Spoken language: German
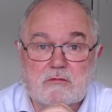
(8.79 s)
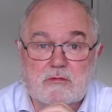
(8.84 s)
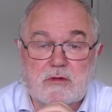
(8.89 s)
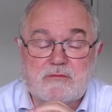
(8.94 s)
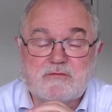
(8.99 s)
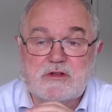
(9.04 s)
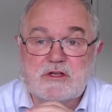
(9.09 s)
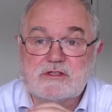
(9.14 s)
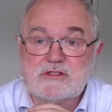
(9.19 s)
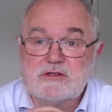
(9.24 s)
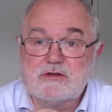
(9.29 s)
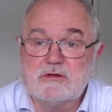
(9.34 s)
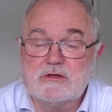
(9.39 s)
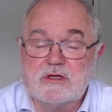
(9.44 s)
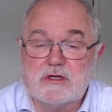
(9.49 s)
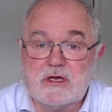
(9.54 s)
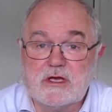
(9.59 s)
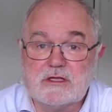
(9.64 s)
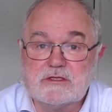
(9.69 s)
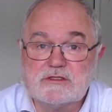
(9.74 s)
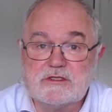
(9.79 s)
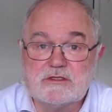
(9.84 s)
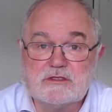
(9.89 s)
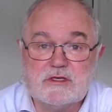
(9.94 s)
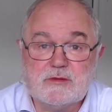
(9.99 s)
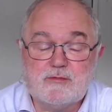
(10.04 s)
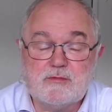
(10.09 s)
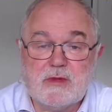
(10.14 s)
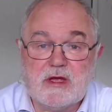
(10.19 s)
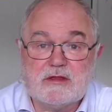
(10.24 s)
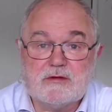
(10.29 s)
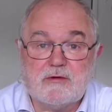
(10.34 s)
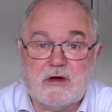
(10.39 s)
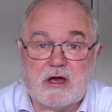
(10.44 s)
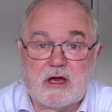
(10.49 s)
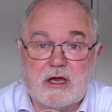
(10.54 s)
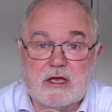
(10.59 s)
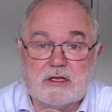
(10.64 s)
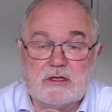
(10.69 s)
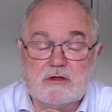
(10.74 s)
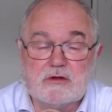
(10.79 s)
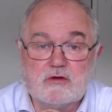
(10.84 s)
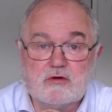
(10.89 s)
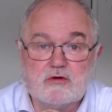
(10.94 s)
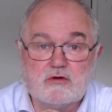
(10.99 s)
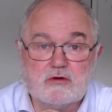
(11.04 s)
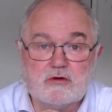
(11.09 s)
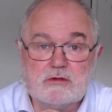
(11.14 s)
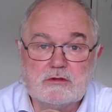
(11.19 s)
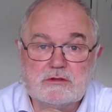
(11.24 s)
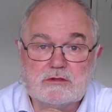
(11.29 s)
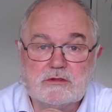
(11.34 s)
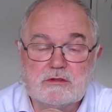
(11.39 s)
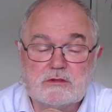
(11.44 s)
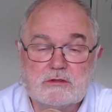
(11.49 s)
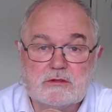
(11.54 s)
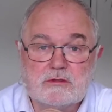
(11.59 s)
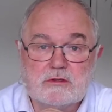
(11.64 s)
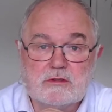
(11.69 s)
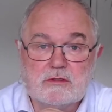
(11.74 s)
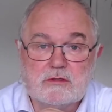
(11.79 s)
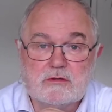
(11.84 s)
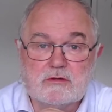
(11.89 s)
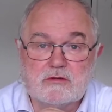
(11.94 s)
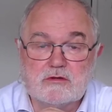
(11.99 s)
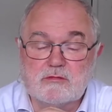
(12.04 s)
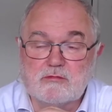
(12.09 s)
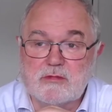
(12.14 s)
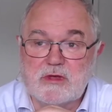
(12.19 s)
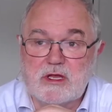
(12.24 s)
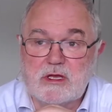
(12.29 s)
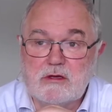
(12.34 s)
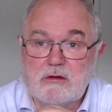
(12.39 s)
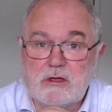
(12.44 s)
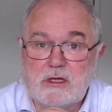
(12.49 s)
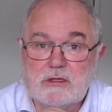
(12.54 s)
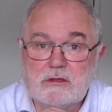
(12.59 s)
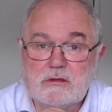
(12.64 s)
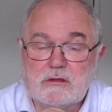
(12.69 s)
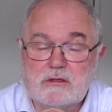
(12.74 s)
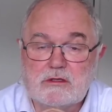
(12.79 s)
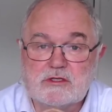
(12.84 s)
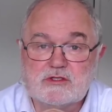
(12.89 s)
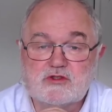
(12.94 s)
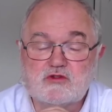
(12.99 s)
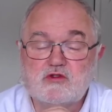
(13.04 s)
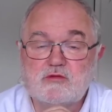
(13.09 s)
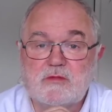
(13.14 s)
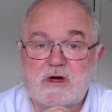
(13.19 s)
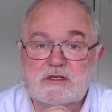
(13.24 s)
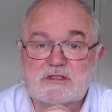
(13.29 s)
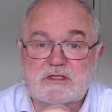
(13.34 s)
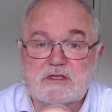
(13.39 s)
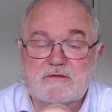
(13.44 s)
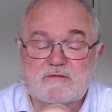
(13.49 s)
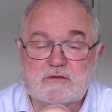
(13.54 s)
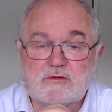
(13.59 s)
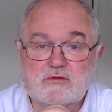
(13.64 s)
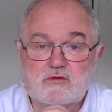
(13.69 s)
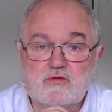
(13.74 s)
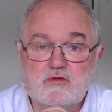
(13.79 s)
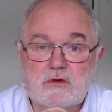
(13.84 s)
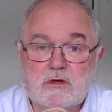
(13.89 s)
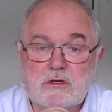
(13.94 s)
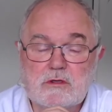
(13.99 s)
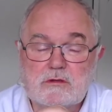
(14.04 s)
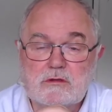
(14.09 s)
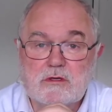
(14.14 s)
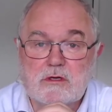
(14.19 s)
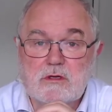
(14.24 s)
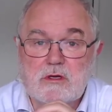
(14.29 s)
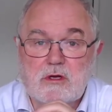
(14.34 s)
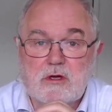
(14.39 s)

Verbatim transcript: Machen wir das konkret. Sie tippen etwa ein Kurt und Melon in die Suchmaske von Google